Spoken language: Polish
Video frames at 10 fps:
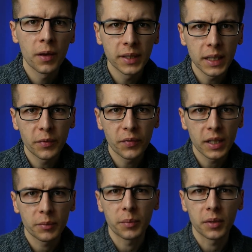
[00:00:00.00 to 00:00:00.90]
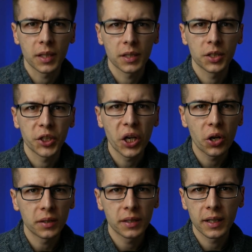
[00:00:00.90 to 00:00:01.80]
W tym filmie pokażę Ci
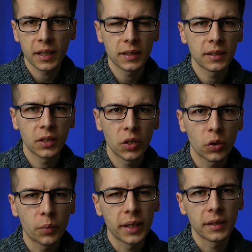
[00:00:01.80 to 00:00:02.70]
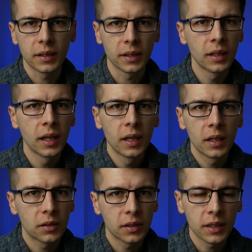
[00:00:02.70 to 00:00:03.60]
konkretne dokumenty,
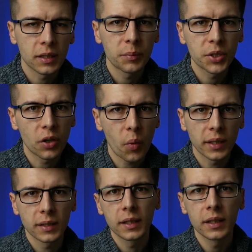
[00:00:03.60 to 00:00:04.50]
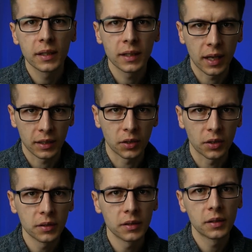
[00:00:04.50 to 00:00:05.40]
konkretne przykłady na
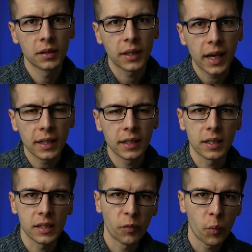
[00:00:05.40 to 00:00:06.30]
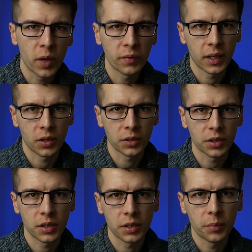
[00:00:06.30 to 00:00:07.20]
to, jaki jest wpływ
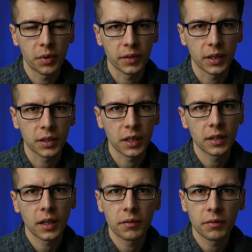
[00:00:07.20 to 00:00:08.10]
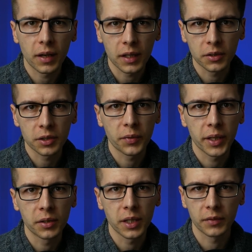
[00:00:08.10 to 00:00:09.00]
jakości powietrza na wartość
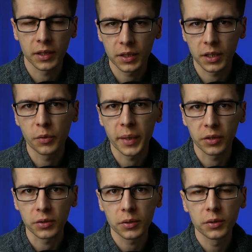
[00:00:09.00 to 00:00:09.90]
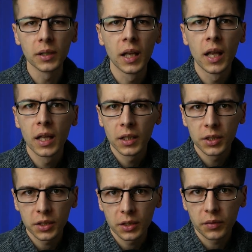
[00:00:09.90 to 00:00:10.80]
Twojego największego majątku,
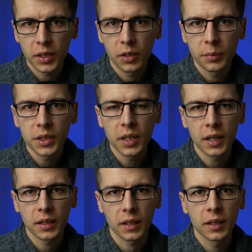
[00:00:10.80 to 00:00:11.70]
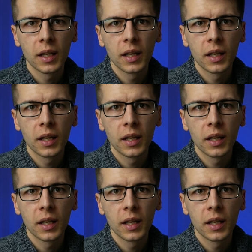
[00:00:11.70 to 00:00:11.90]
czyli Twojego mieszkania.